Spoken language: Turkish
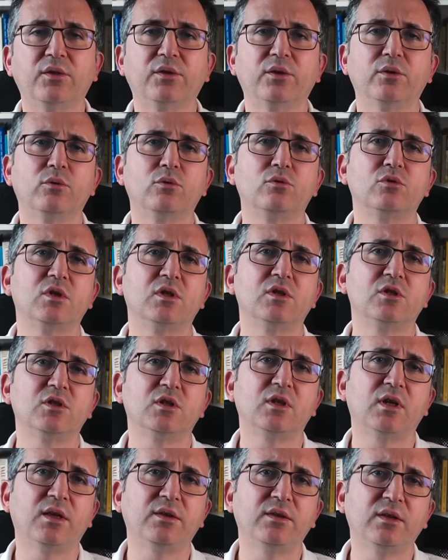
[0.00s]
altın yükseliş
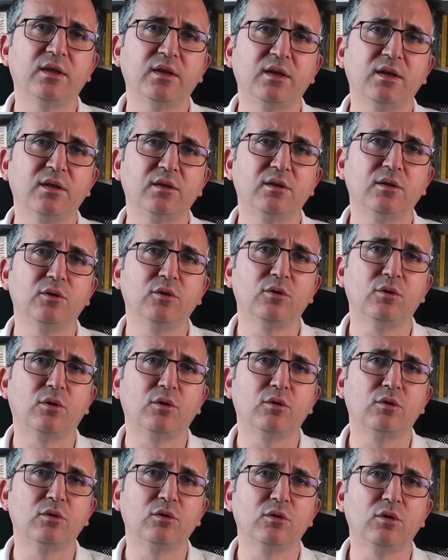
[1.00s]
trendine girdi
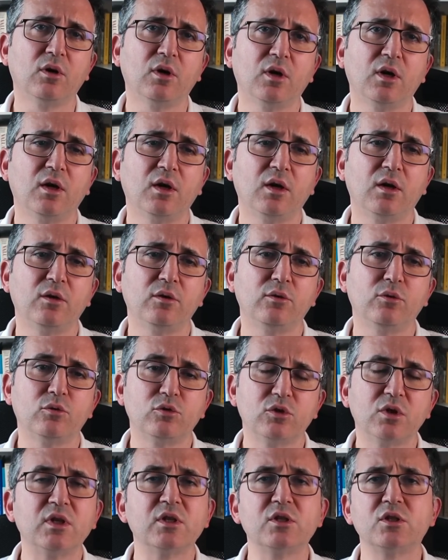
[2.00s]
diyorduk.
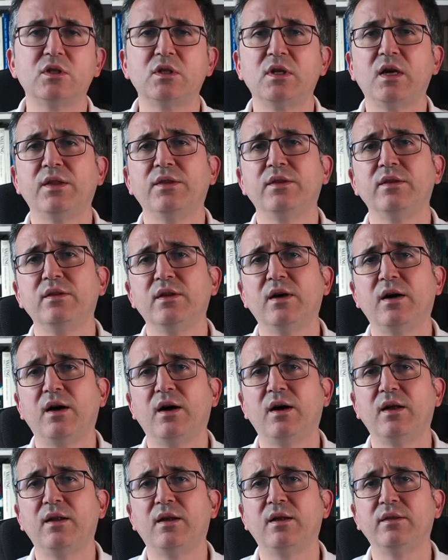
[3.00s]
Yükseliş trendinde
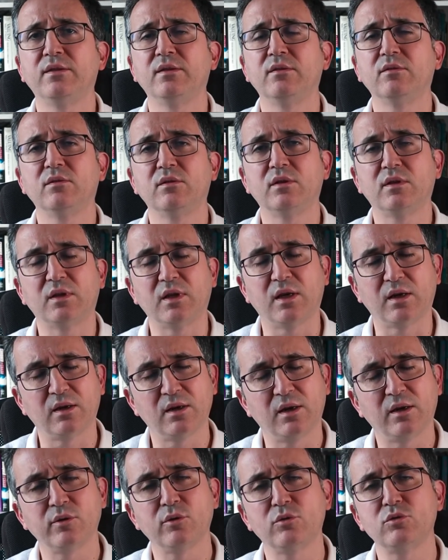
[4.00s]
halen
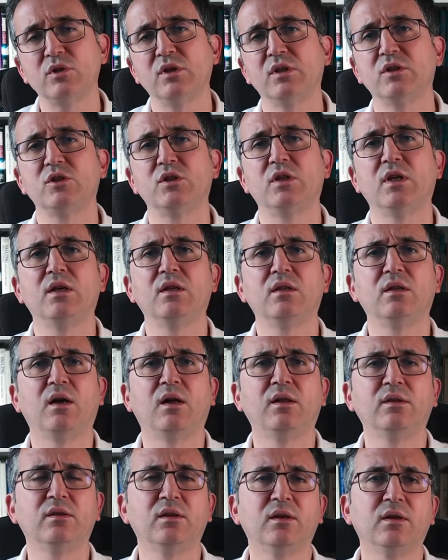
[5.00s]
tekrar yükseliş teyit
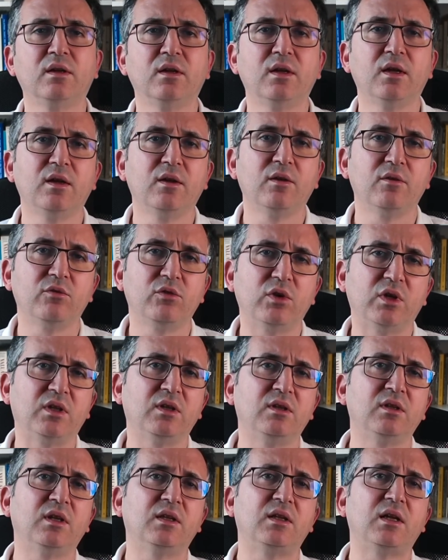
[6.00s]
aldı.
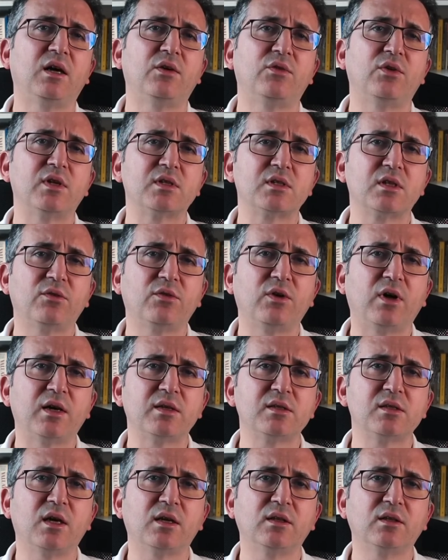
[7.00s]
Fed'in de daha fazla
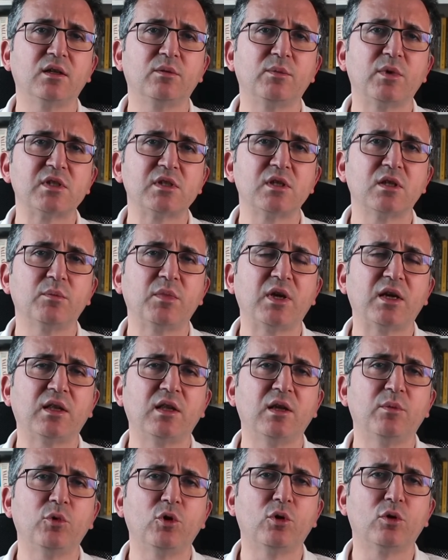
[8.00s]
faiz arttırmasını
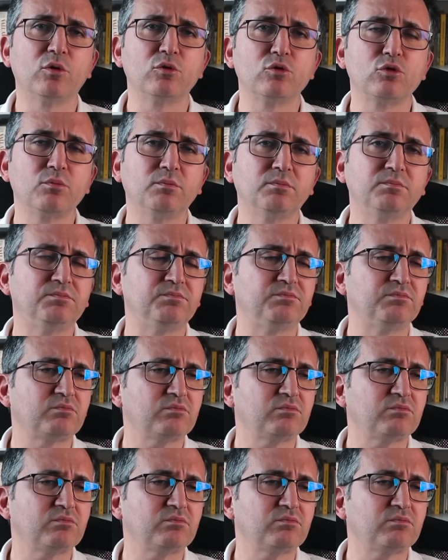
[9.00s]
beklemiyoruz.